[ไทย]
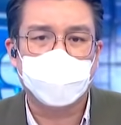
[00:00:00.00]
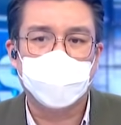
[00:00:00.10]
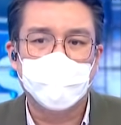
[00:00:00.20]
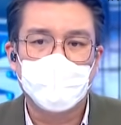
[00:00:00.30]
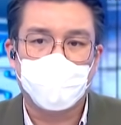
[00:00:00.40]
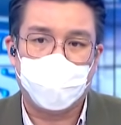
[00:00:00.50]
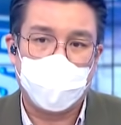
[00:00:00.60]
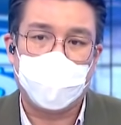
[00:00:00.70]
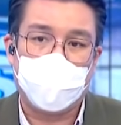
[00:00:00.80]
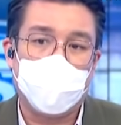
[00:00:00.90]
คือชุด
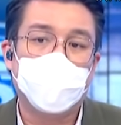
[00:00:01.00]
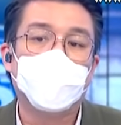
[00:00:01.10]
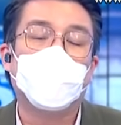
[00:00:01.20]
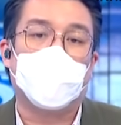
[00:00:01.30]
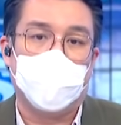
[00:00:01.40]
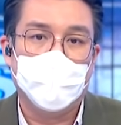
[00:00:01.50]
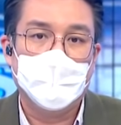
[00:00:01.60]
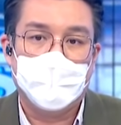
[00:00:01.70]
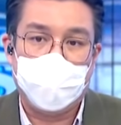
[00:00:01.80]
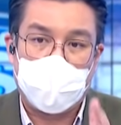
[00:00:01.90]
PPE ด้วย
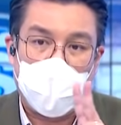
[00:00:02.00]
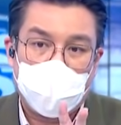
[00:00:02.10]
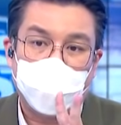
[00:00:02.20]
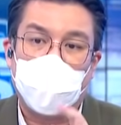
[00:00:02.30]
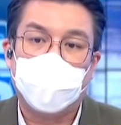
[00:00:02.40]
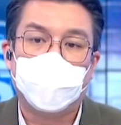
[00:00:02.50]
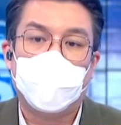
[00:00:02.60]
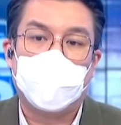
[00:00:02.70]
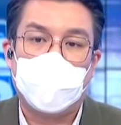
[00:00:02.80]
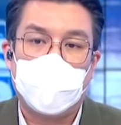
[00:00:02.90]
มีค่าน้ำมันด้ว
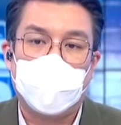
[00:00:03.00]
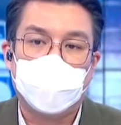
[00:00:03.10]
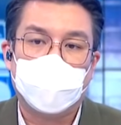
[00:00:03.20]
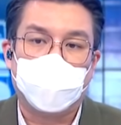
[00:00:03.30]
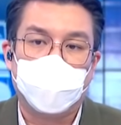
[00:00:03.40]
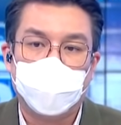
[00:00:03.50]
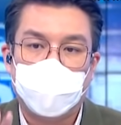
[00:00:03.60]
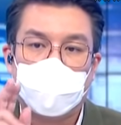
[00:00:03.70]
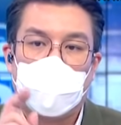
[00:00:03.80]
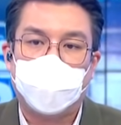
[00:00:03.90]
ยนะฮะะคุณดู
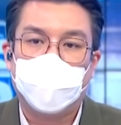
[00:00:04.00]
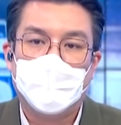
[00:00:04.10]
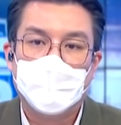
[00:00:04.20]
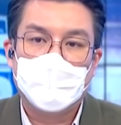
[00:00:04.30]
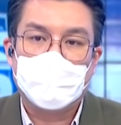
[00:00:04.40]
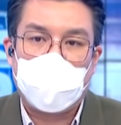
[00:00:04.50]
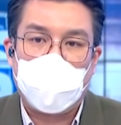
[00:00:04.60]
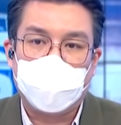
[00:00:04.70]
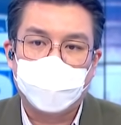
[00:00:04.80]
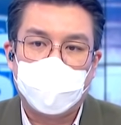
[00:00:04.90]
นะครับ
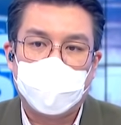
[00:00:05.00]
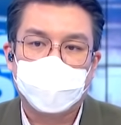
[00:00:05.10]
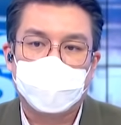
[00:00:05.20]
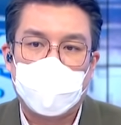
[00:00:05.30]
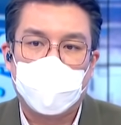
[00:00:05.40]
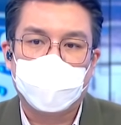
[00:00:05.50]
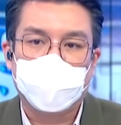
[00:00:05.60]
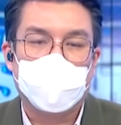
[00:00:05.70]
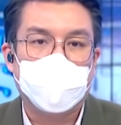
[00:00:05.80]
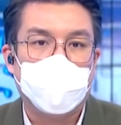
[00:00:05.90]
ค่าน้ำมันดีเซลเนี่
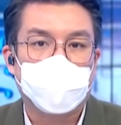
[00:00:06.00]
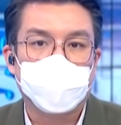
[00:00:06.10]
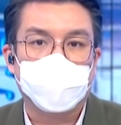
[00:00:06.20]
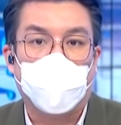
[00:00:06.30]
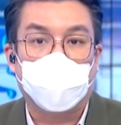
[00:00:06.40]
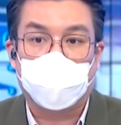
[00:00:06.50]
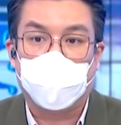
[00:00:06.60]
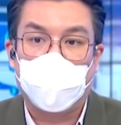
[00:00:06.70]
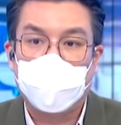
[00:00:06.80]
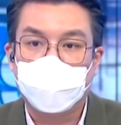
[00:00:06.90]
ยเฉลี่ยคือ
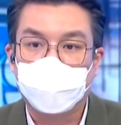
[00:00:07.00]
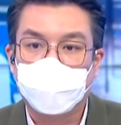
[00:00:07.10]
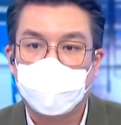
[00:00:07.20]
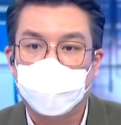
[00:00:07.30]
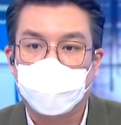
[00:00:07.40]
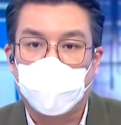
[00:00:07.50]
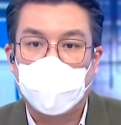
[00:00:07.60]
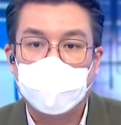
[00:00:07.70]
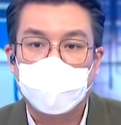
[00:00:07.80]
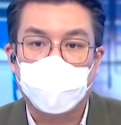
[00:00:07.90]
200ถึง
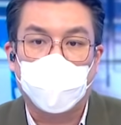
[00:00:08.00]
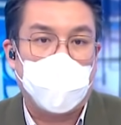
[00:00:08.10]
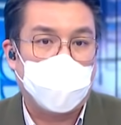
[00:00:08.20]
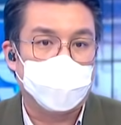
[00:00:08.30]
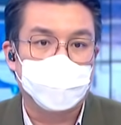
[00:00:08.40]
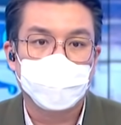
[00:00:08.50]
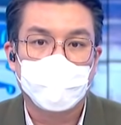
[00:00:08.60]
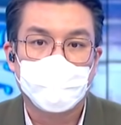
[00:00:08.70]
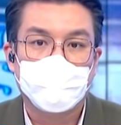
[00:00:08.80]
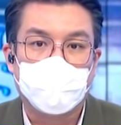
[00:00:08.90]
400 ลิตร ต่อวัน
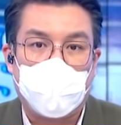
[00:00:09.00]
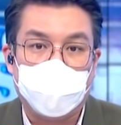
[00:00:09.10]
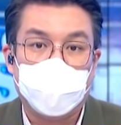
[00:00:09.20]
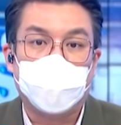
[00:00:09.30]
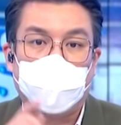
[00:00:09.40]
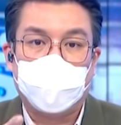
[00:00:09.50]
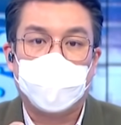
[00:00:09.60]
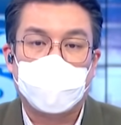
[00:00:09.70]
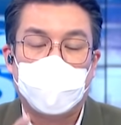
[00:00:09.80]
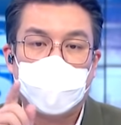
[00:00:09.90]
อันนี้ที่วัด
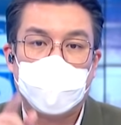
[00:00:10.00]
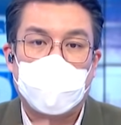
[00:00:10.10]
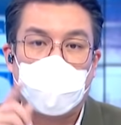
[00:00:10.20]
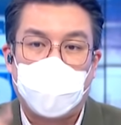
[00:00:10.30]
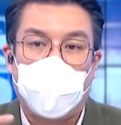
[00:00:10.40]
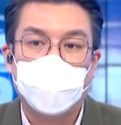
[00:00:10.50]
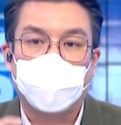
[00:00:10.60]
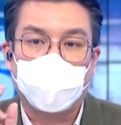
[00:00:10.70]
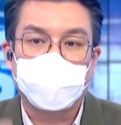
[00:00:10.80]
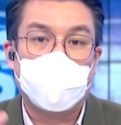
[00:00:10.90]
นี้ใช้วิธีการเผา แบ
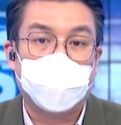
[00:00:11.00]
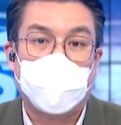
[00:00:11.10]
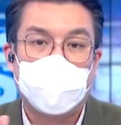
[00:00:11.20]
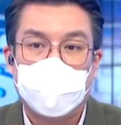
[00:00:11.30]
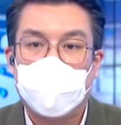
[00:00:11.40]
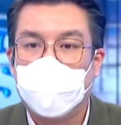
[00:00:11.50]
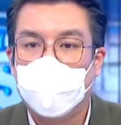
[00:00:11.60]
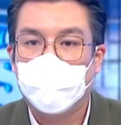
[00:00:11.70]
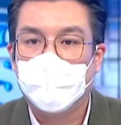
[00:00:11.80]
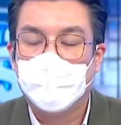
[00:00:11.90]
บต้องใช้น้ำมันนะฮะ
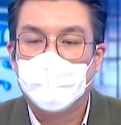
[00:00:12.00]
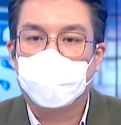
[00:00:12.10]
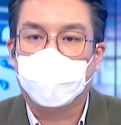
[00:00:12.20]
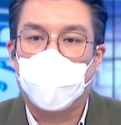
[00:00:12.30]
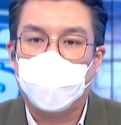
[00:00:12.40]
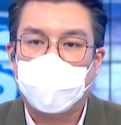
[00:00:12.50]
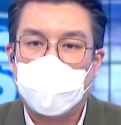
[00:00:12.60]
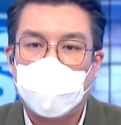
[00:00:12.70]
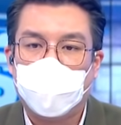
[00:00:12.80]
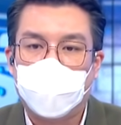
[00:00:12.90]
รวมเป็น
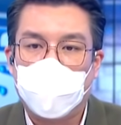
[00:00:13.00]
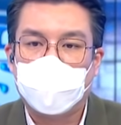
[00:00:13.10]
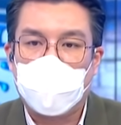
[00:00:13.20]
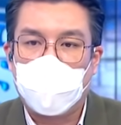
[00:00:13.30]
ค่าน้ำมัน